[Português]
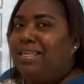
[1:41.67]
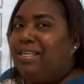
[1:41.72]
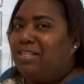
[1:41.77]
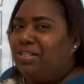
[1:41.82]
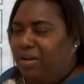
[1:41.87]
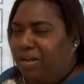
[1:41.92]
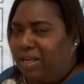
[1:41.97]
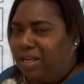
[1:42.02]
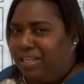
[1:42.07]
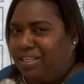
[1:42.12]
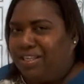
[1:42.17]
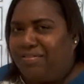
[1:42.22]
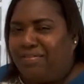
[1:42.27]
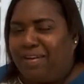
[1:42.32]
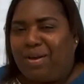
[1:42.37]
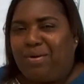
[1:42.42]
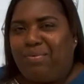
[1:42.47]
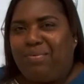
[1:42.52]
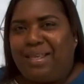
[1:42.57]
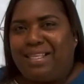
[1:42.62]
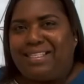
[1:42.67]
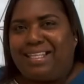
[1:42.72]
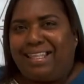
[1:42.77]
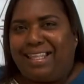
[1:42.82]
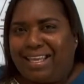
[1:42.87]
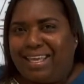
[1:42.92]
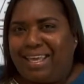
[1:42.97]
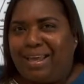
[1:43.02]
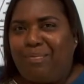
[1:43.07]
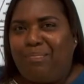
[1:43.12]
Só que a gente vai começar
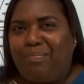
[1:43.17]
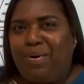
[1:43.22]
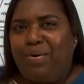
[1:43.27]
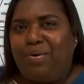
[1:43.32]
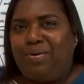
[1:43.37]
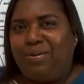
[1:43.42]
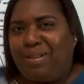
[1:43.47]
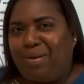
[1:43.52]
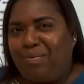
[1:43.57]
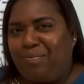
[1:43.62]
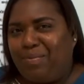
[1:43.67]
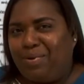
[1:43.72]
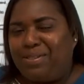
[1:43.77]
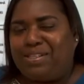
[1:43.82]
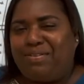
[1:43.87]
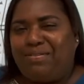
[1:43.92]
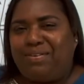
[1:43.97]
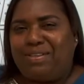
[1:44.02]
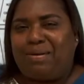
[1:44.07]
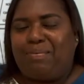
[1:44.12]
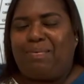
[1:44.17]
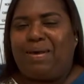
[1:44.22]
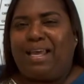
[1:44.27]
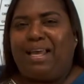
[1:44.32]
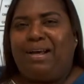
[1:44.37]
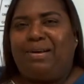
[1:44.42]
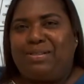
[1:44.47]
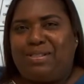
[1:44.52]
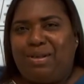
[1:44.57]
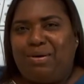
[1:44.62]
daqui a pouco, depois que você
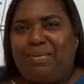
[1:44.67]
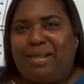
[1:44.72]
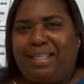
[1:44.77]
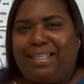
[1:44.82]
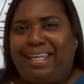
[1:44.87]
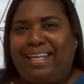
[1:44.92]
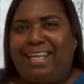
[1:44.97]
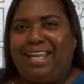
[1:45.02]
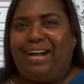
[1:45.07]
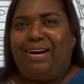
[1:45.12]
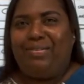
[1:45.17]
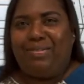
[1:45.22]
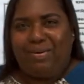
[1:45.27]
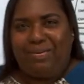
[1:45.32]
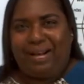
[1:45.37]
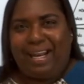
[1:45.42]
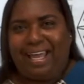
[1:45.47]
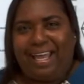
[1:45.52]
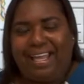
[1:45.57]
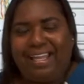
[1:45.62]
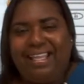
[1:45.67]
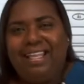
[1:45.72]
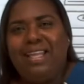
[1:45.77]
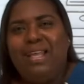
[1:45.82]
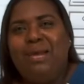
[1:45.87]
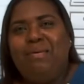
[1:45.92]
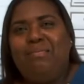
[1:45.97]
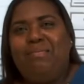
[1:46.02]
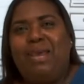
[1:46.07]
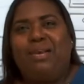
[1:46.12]
pegar o seu material. Vamos lá?
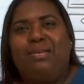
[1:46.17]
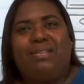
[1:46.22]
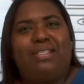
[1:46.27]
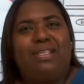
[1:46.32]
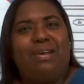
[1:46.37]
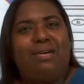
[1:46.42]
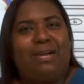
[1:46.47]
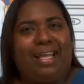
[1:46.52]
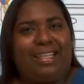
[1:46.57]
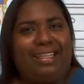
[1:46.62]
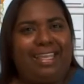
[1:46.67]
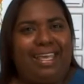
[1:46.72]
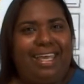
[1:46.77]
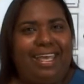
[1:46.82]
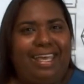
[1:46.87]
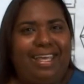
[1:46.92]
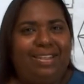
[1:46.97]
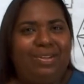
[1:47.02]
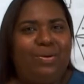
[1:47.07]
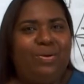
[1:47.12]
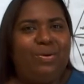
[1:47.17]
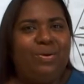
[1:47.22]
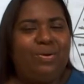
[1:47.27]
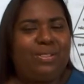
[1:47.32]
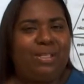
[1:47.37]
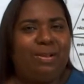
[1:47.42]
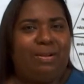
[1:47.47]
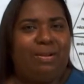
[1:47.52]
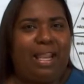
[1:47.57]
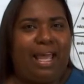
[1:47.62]
Pega o seu caderno, o
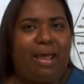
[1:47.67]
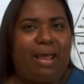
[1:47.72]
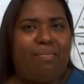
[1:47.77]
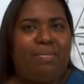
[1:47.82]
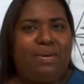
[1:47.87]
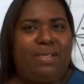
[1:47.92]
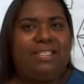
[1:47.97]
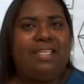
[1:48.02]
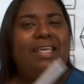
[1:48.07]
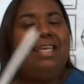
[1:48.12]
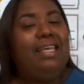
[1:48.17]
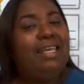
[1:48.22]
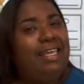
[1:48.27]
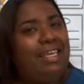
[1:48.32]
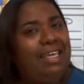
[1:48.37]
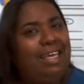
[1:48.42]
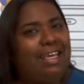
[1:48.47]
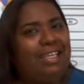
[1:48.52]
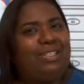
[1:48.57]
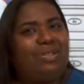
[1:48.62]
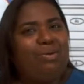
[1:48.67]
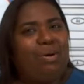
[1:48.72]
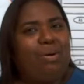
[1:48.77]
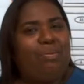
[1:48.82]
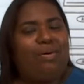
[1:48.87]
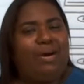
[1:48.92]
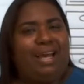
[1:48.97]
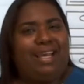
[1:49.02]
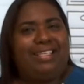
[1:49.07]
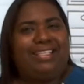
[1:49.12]
seu lápis e a sua
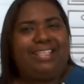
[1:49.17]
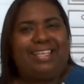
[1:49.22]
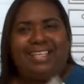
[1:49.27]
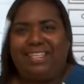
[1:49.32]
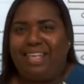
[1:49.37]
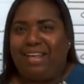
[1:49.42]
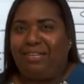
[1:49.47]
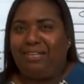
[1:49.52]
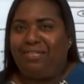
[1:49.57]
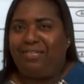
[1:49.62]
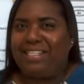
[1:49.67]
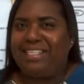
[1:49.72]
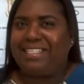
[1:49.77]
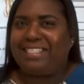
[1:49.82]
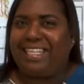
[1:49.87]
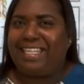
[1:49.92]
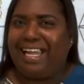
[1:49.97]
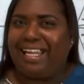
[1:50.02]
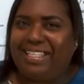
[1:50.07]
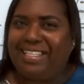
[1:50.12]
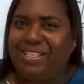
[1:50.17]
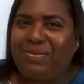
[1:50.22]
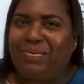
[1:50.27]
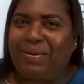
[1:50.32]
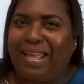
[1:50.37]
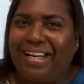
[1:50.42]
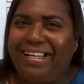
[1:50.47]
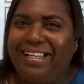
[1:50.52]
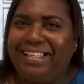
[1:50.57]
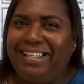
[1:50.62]
borracha que Tia Vânia está te
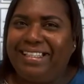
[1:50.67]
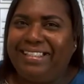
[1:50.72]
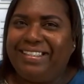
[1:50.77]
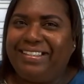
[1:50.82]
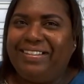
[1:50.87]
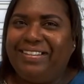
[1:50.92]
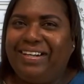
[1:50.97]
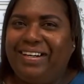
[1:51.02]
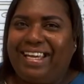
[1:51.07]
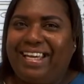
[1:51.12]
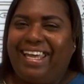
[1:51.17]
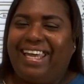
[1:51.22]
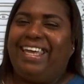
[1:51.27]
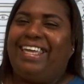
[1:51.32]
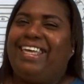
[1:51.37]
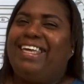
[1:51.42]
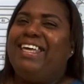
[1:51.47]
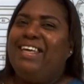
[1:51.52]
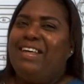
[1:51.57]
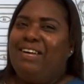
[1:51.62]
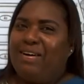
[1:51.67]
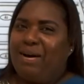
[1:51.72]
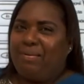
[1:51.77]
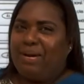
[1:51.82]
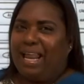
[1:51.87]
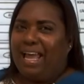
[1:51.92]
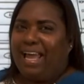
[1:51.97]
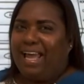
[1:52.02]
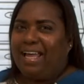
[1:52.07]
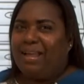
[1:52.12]
esperando, ok?
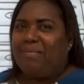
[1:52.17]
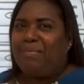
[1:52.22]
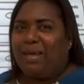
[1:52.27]
Vamos lá?